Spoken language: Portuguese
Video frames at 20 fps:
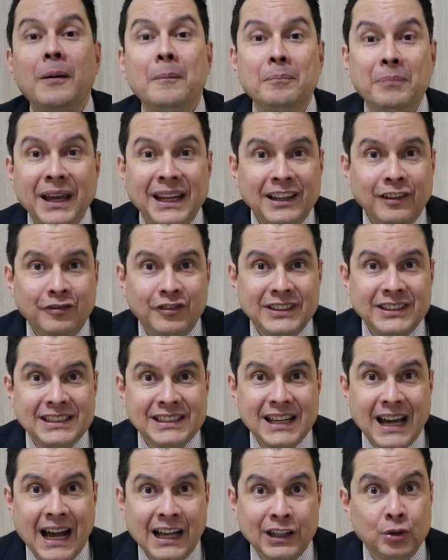
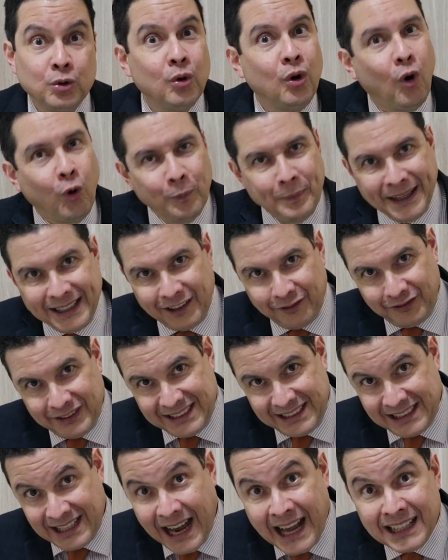beneficiado ou
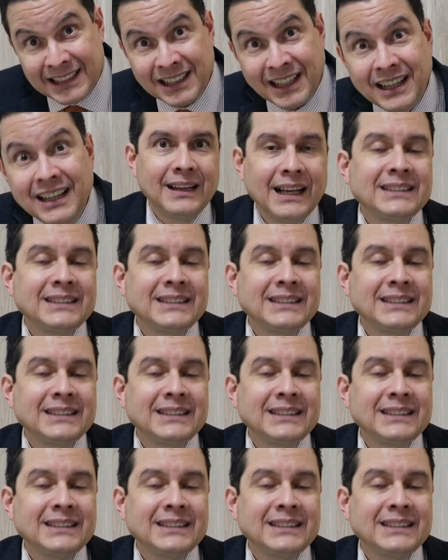beneficiada,